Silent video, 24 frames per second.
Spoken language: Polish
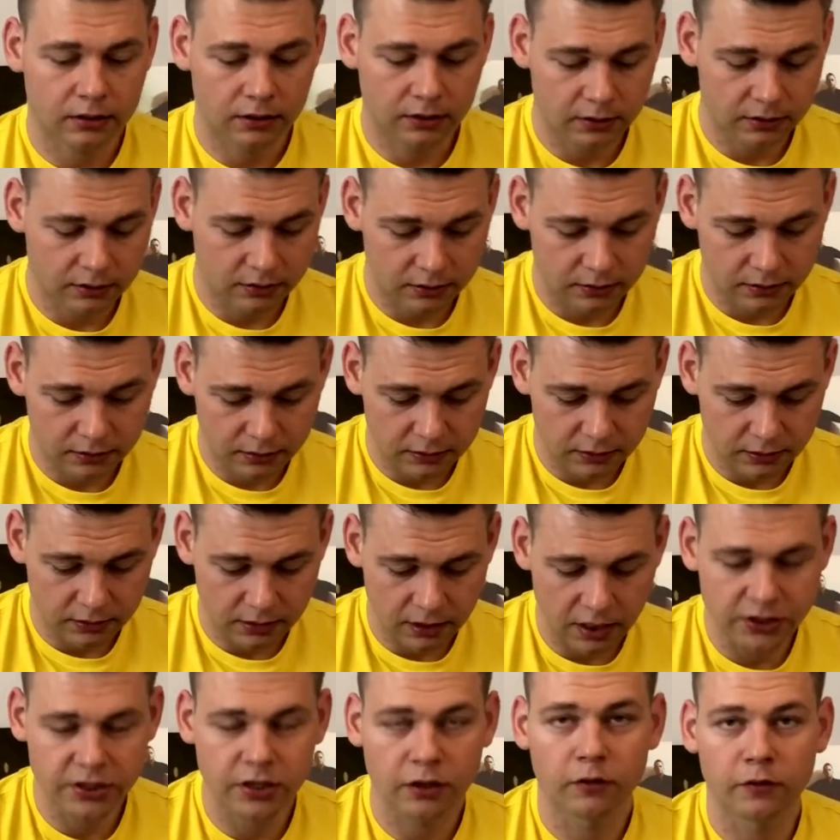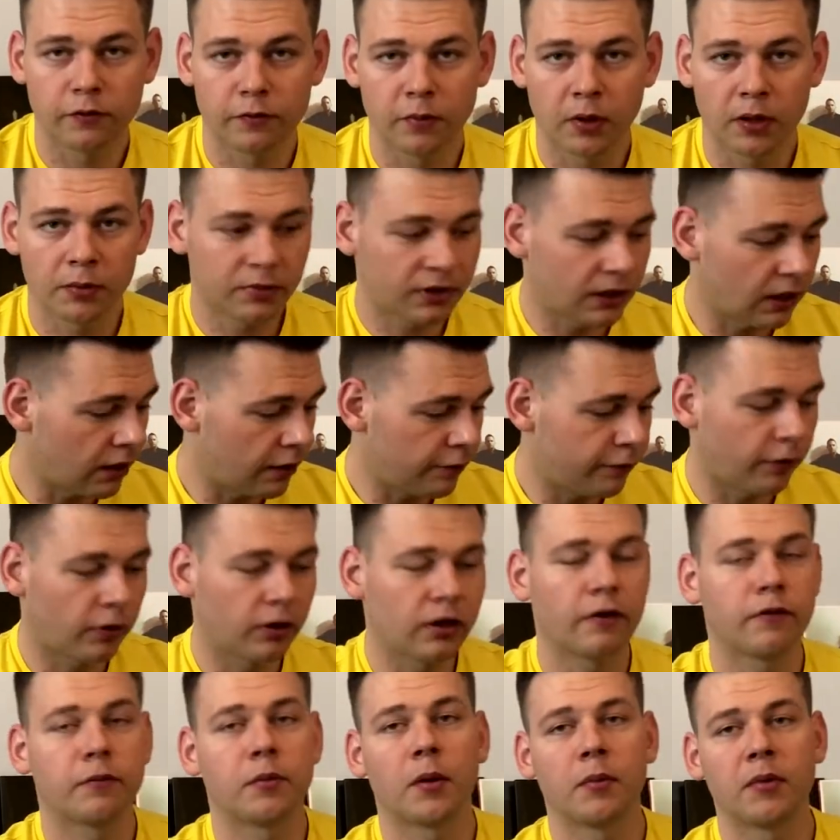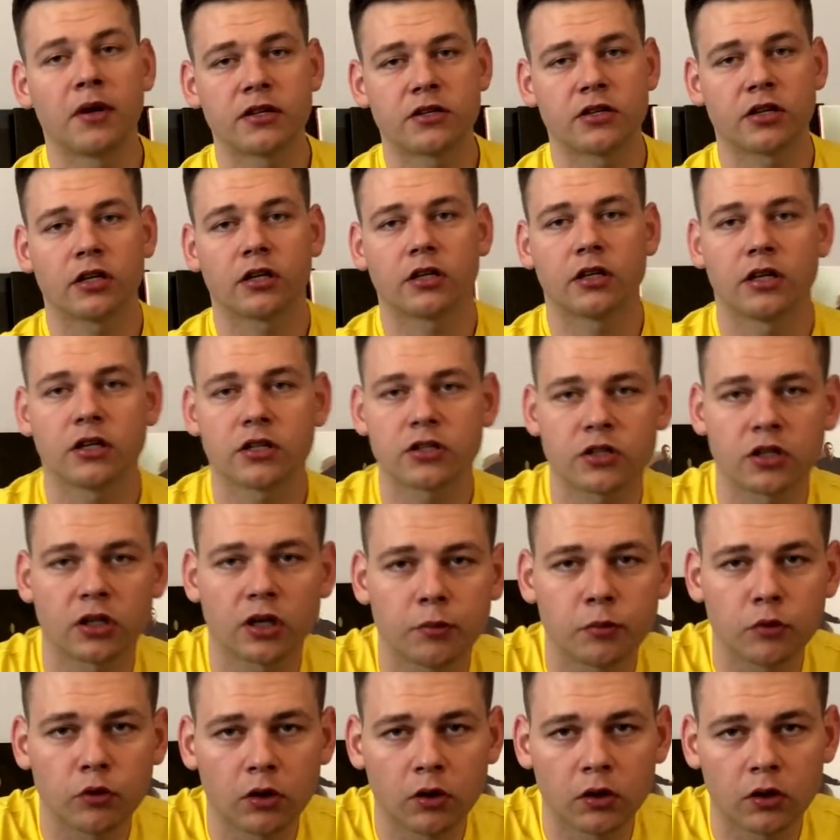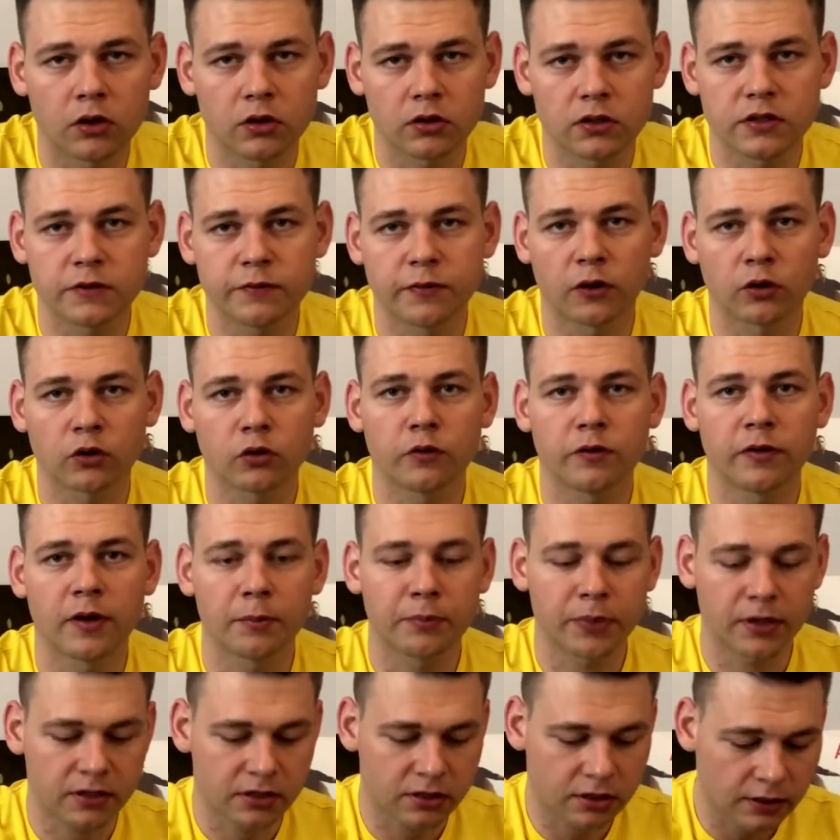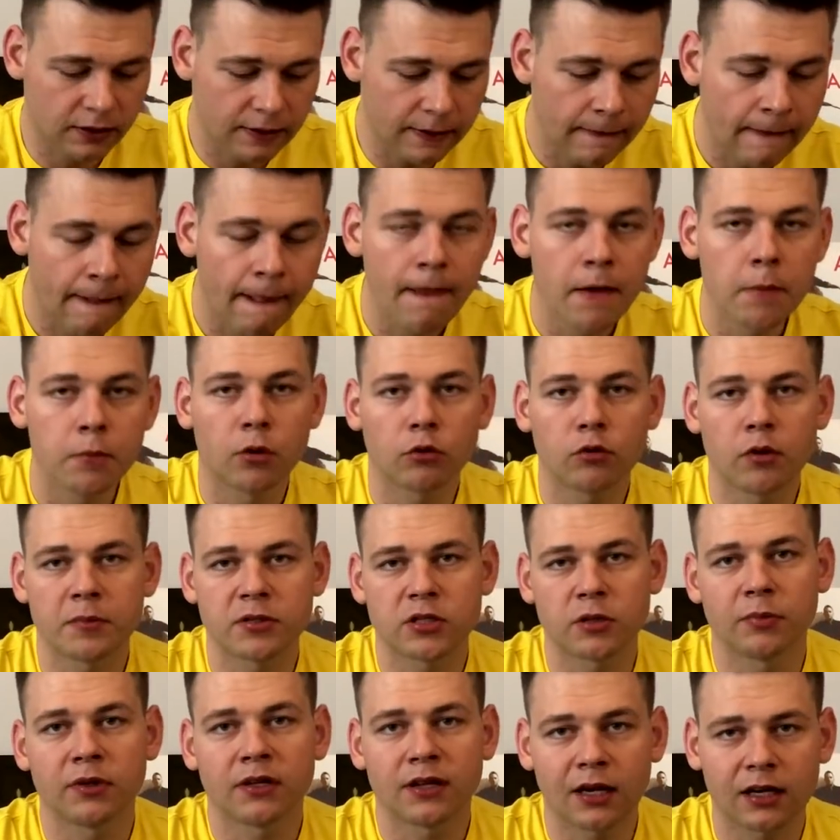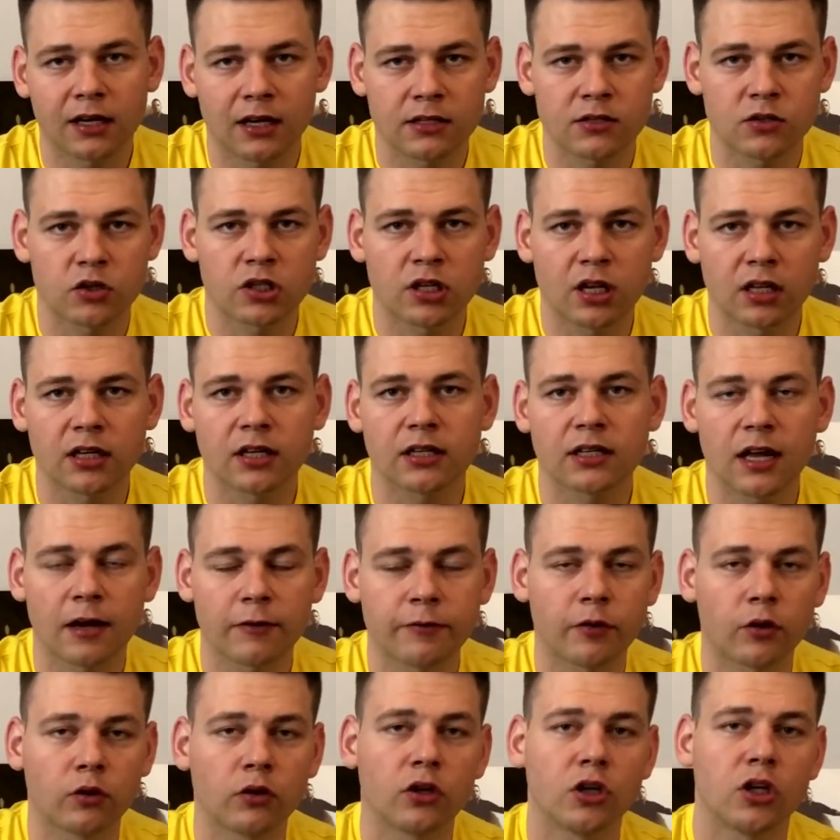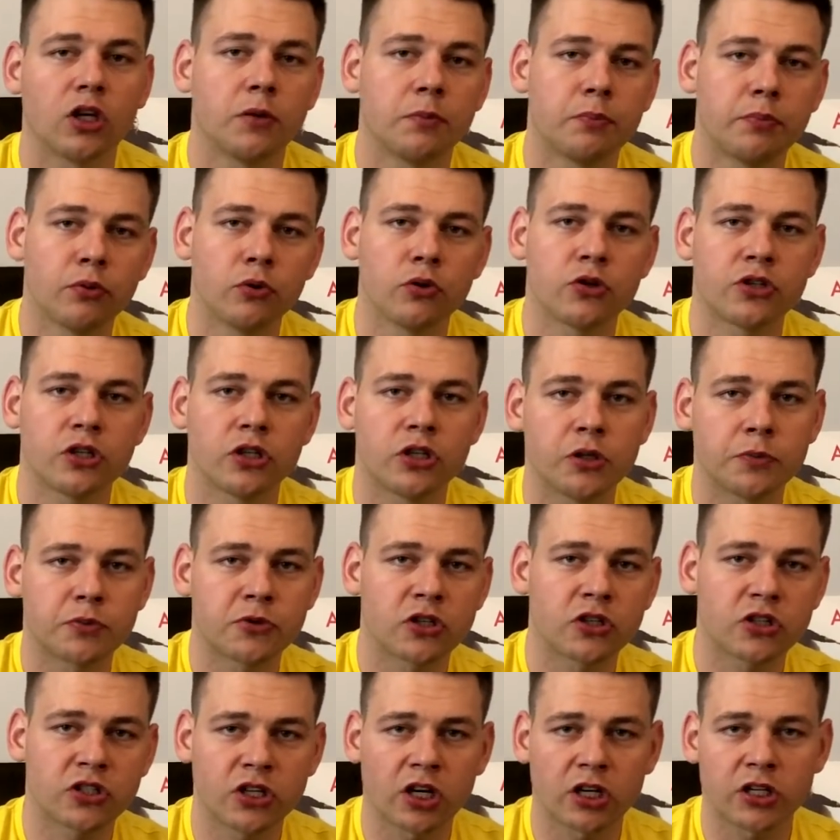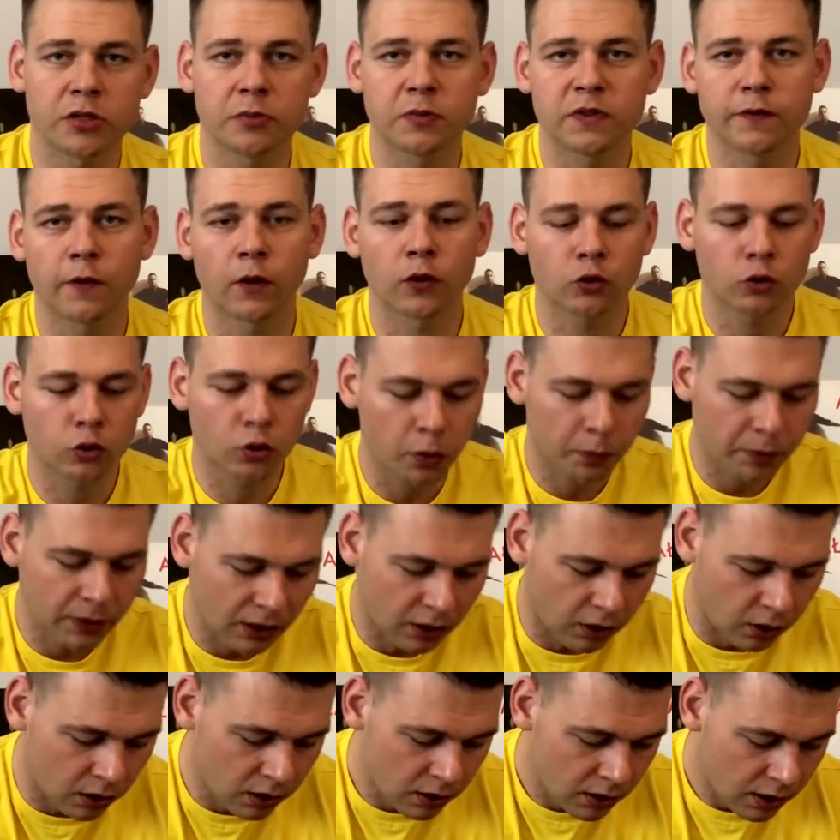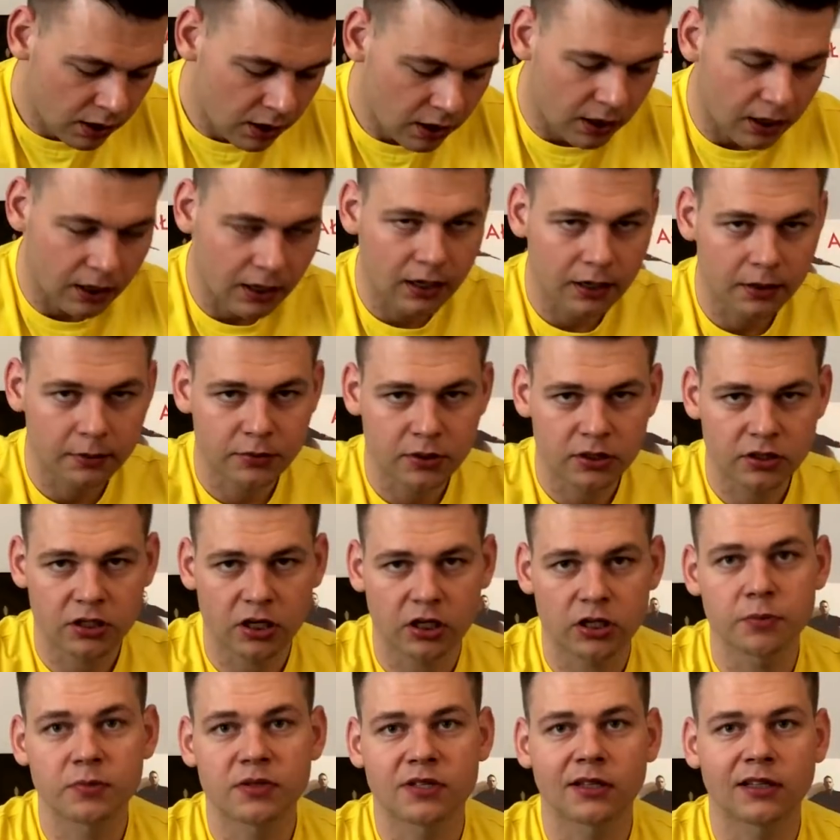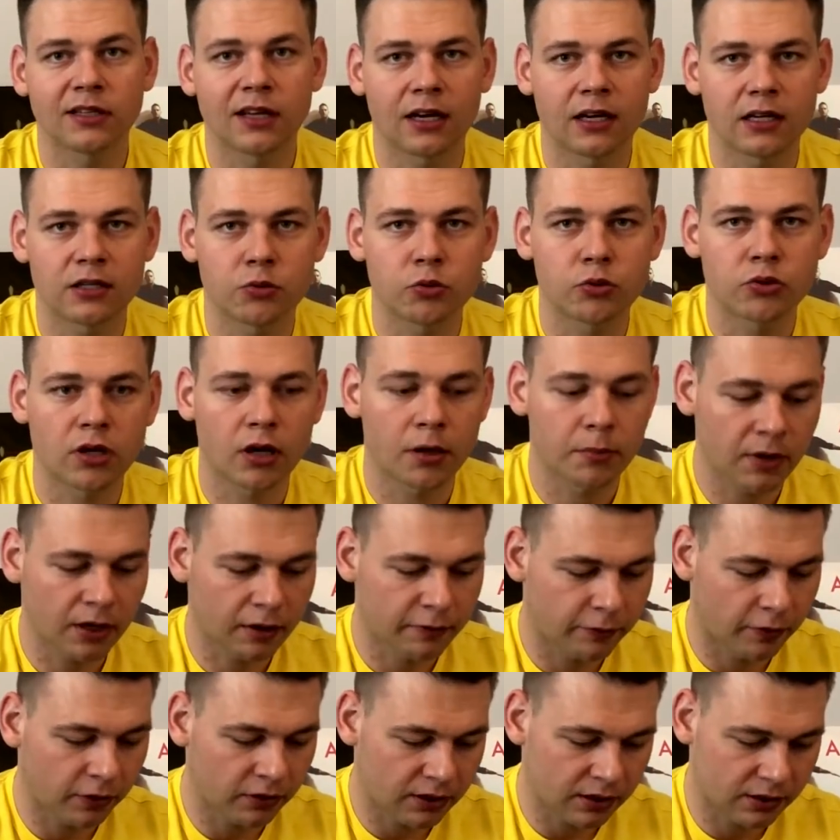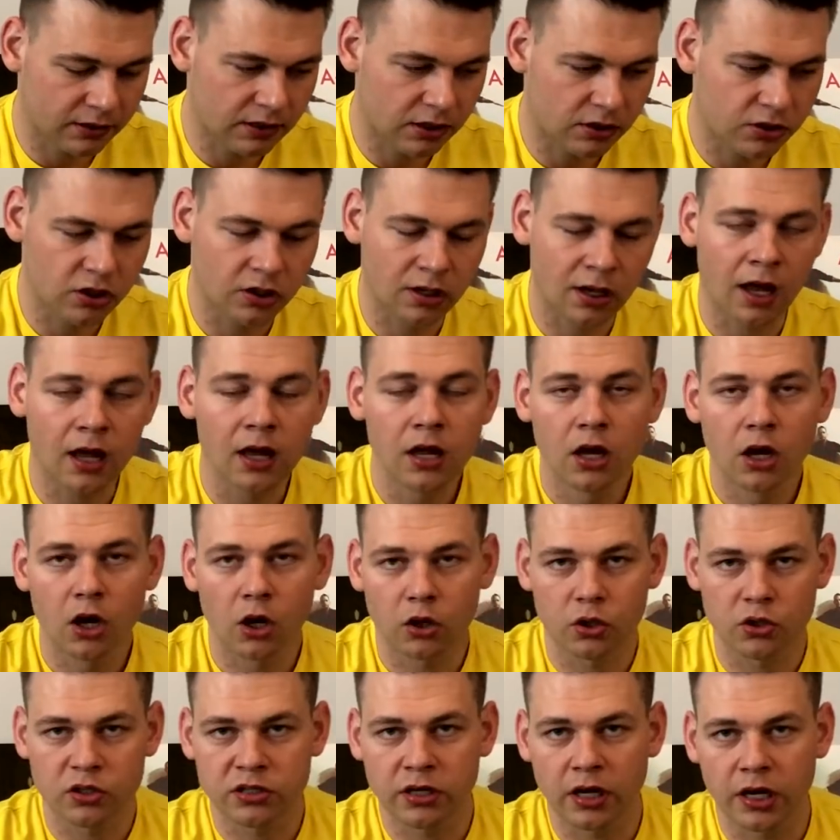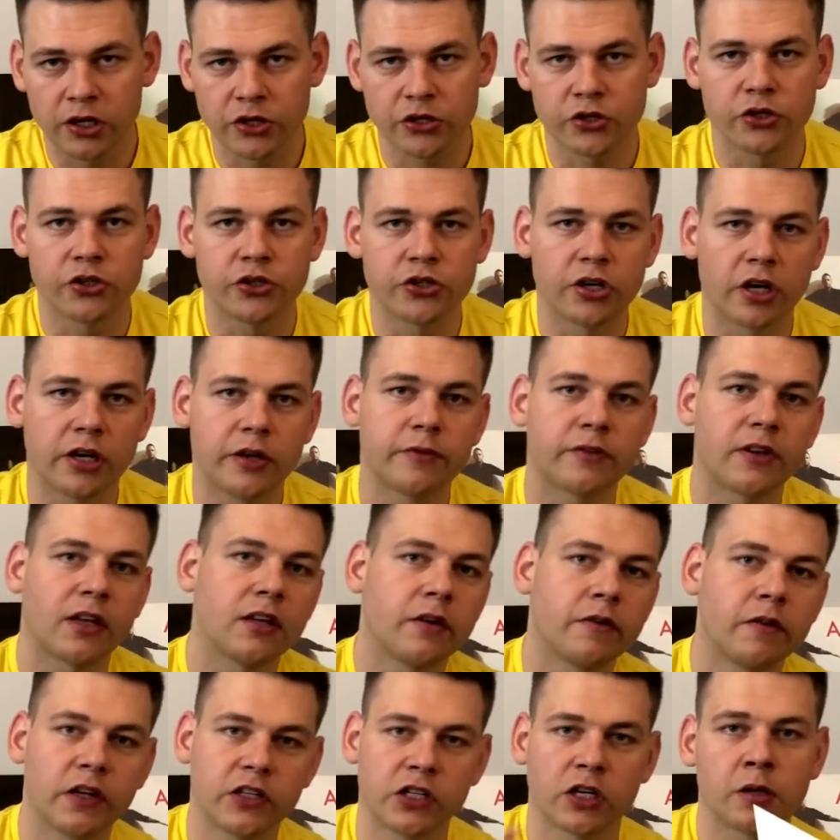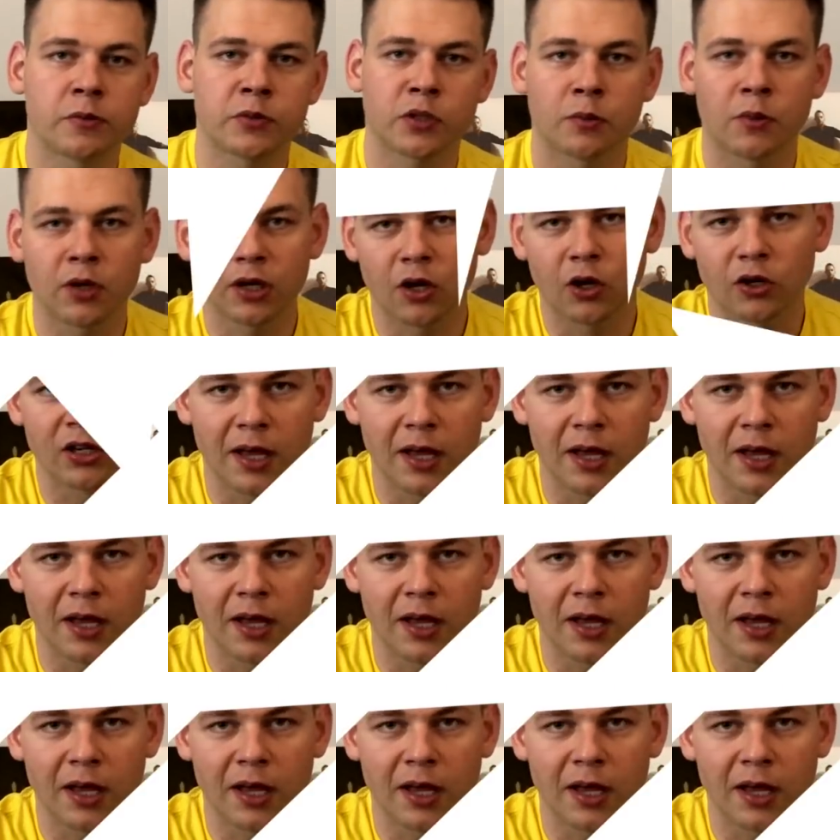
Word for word: e, leciał w moim telefonie w momencie, gdy jeszcze nie było dzwonków MP3. Mogłem sobie nagrać coś na dyktafon i puścić i przy trzecim dzwonku dopiero e, przy trzecim sygnale słyszałem jak Wojtek zaczyna rozejrzyć się i wtedy wiedziałem, że mogę